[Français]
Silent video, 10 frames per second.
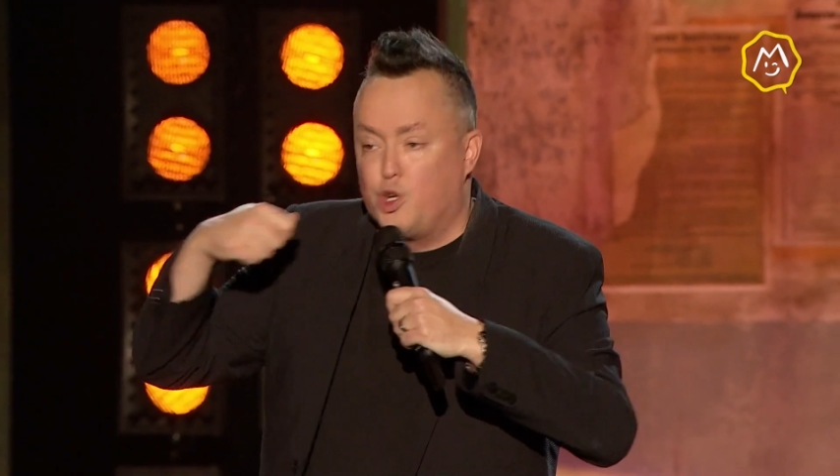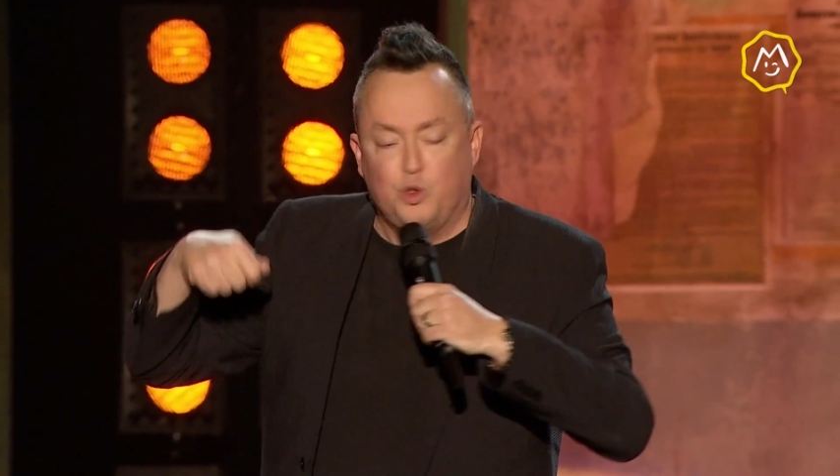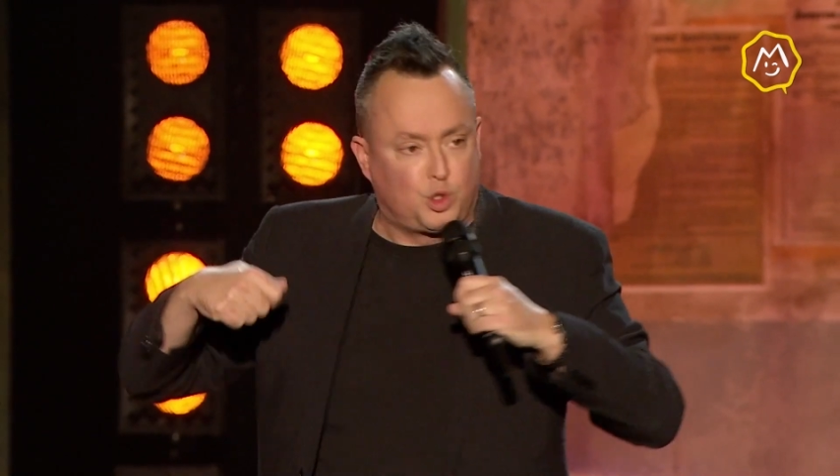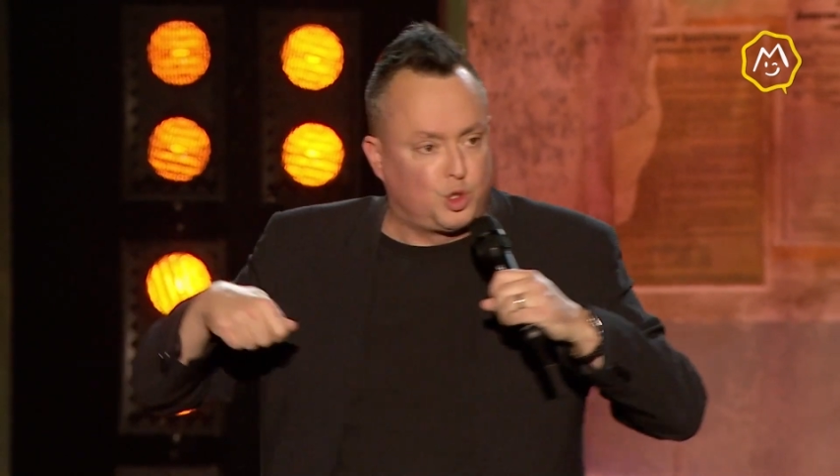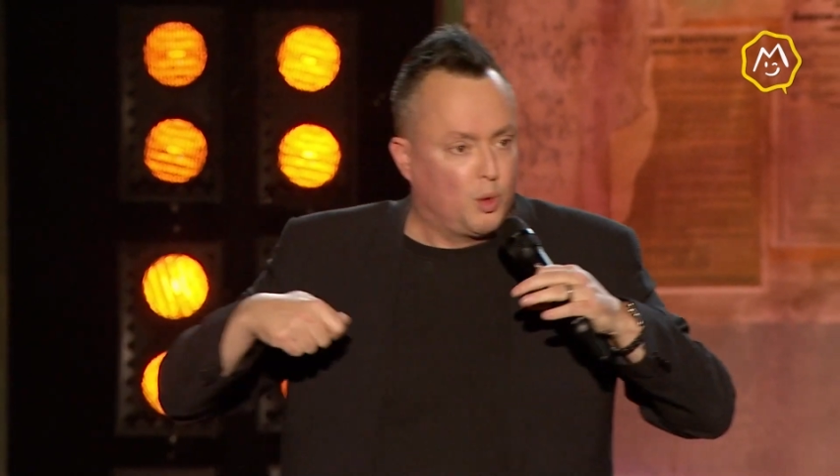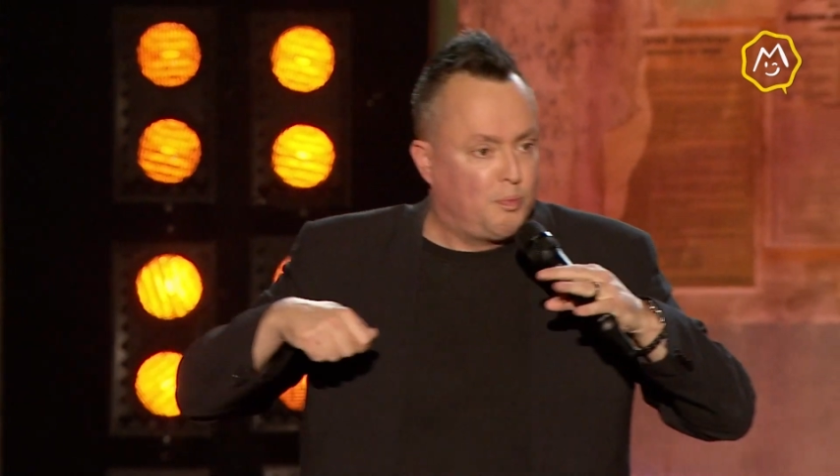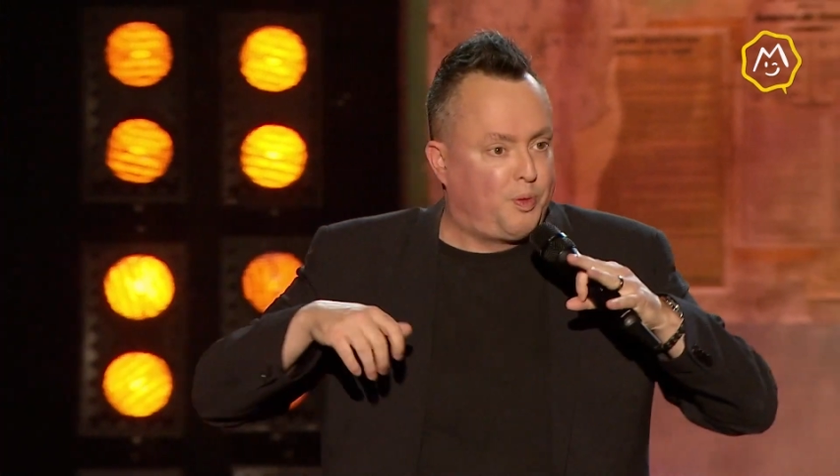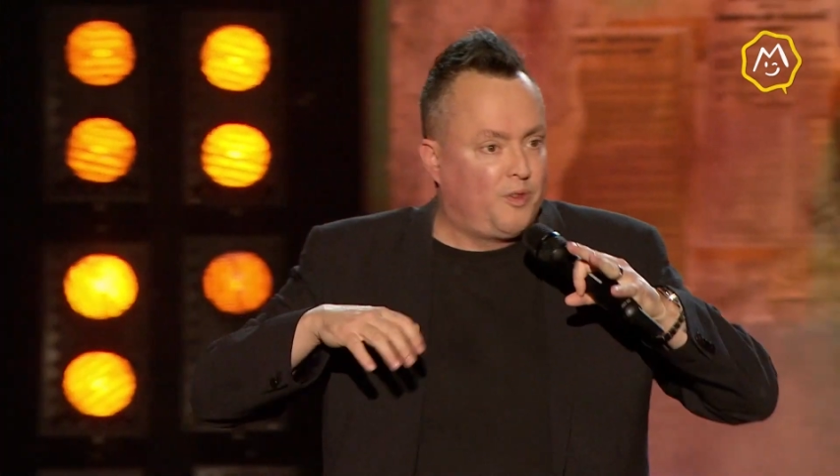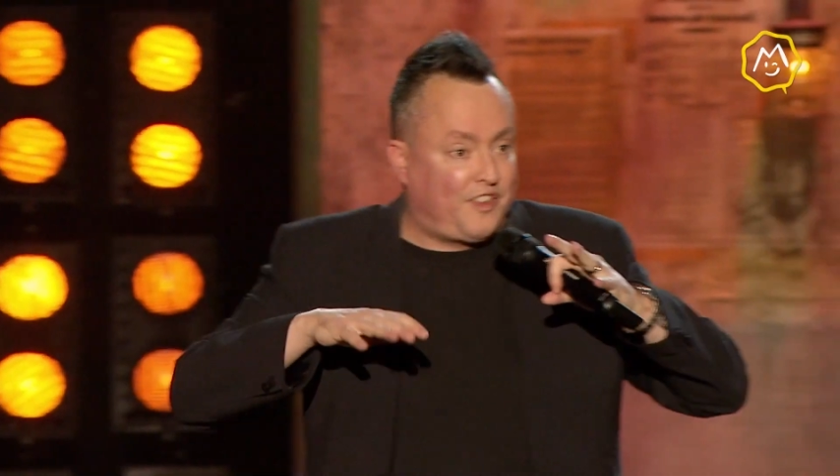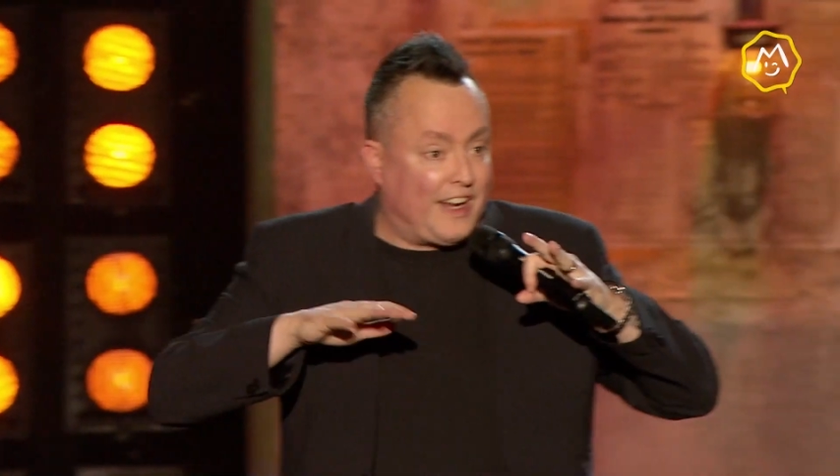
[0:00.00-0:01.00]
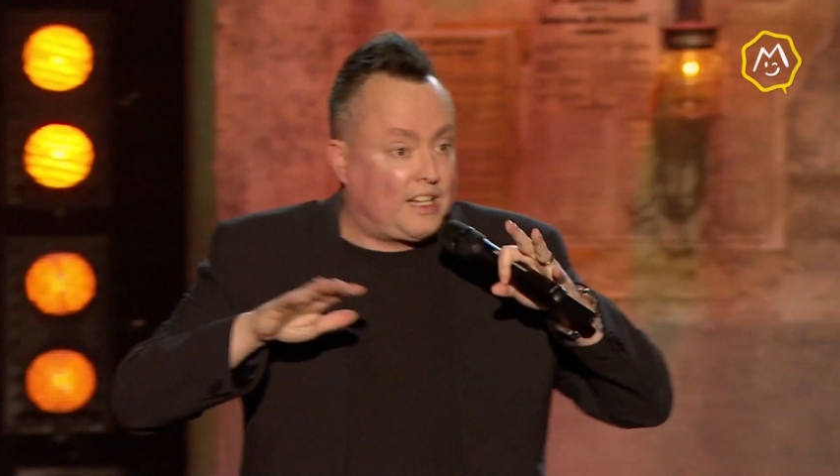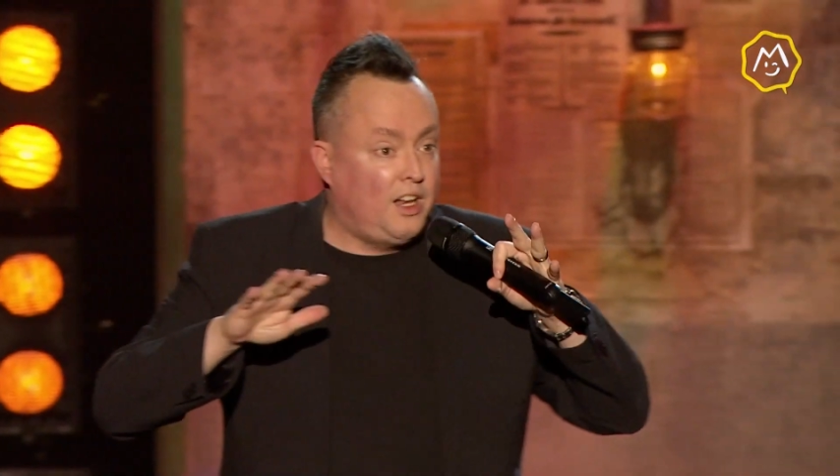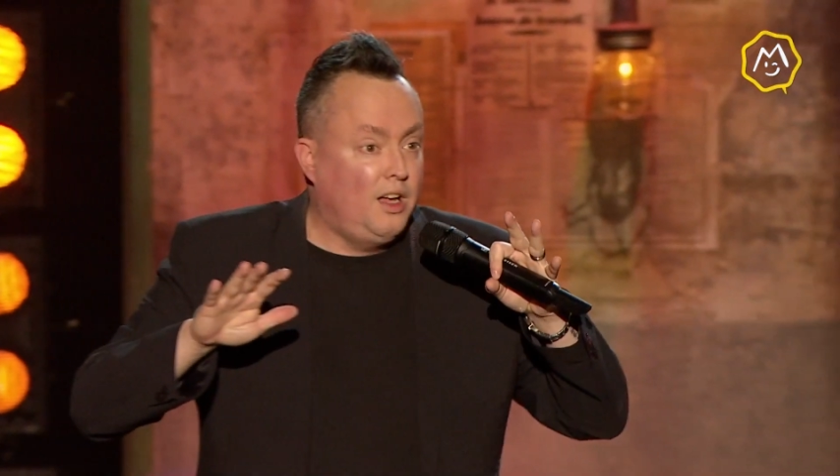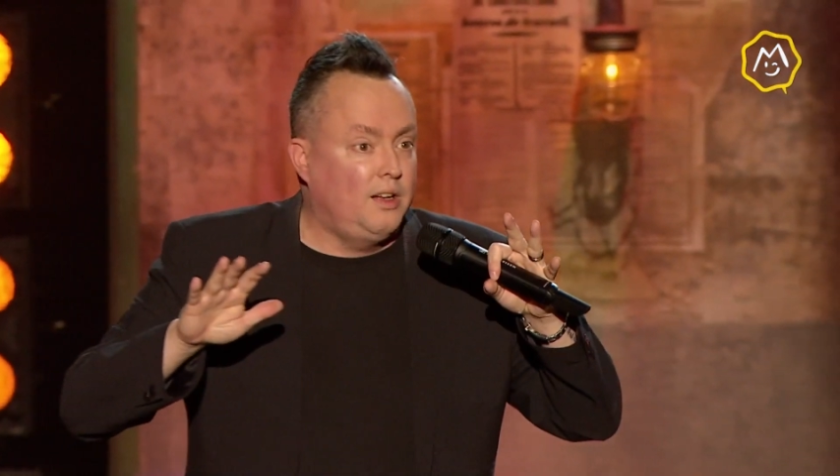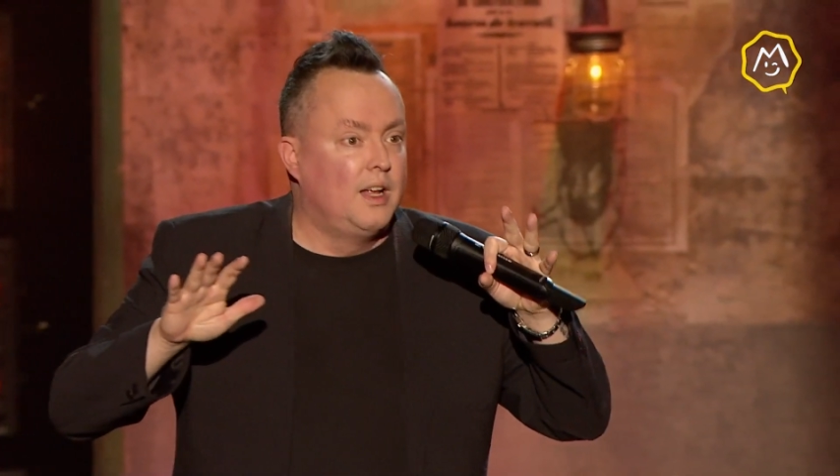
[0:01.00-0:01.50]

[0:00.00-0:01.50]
une soupe. Fait que là